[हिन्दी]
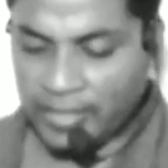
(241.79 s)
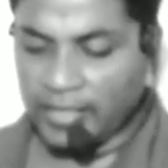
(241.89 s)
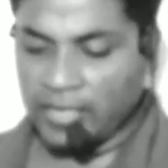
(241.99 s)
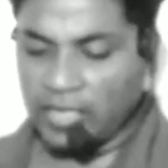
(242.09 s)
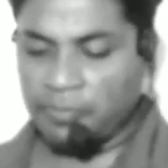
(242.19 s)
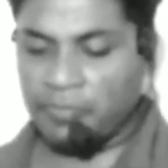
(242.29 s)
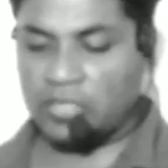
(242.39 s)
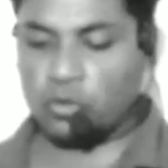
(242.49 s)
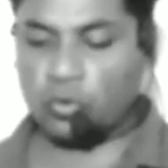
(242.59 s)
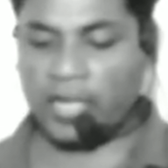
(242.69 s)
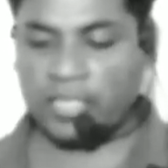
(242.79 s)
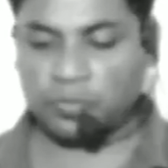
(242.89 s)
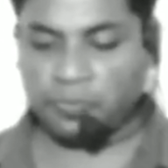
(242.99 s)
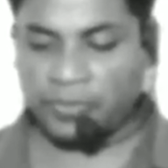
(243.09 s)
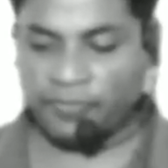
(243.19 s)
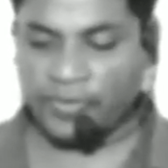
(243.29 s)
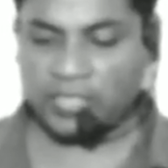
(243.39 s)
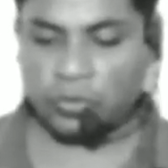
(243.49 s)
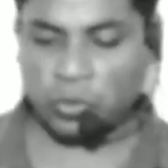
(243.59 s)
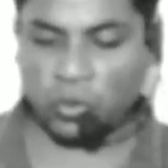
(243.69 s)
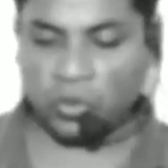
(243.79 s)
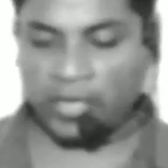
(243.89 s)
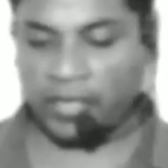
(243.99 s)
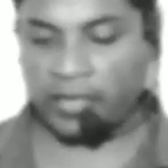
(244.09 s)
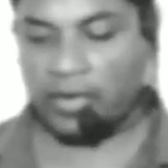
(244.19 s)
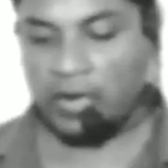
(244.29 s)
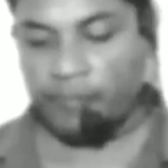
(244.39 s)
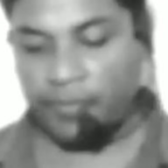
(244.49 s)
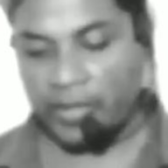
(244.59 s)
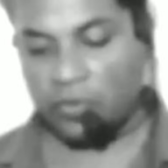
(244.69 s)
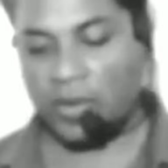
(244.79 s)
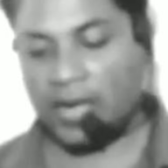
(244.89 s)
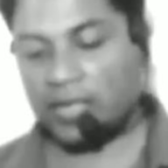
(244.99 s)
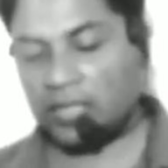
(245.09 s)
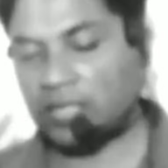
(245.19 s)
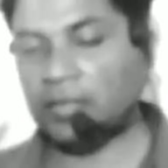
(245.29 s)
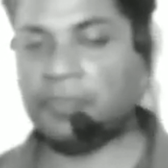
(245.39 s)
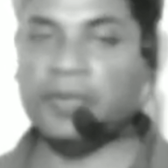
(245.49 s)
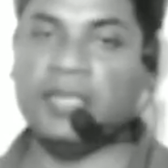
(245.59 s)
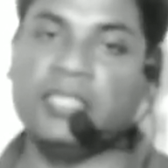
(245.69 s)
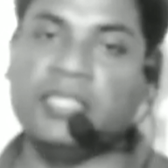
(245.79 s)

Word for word: देकर विश्वास बेबस होकर परिवार से अपने